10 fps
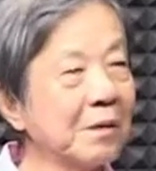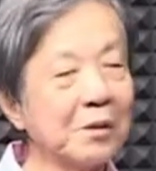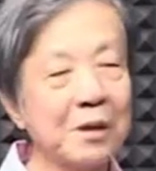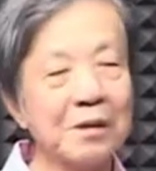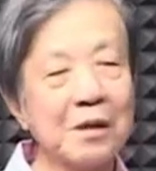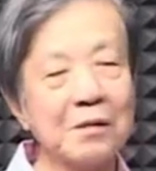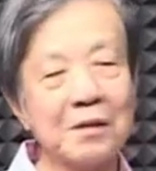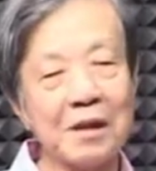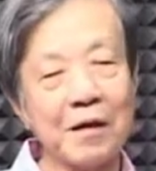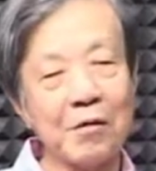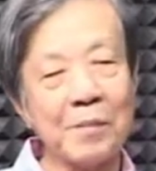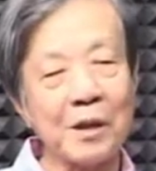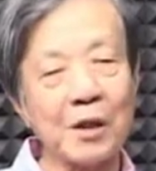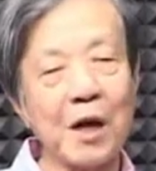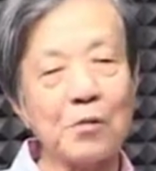我觉得这种也未
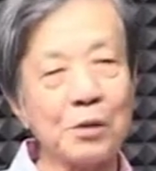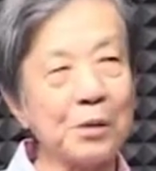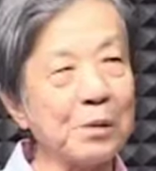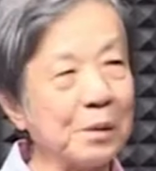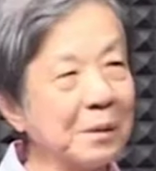免太无趣。